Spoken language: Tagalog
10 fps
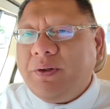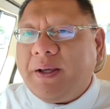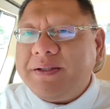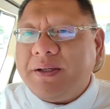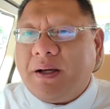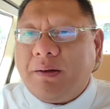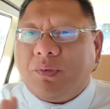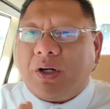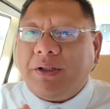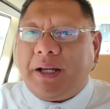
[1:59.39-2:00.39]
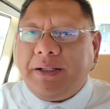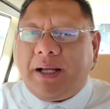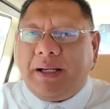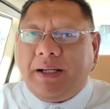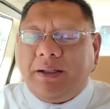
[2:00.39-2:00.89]
gyud kay siya nga murag nay
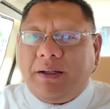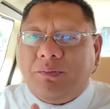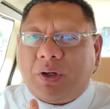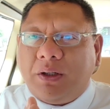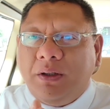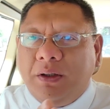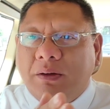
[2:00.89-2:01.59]
dalan nga murag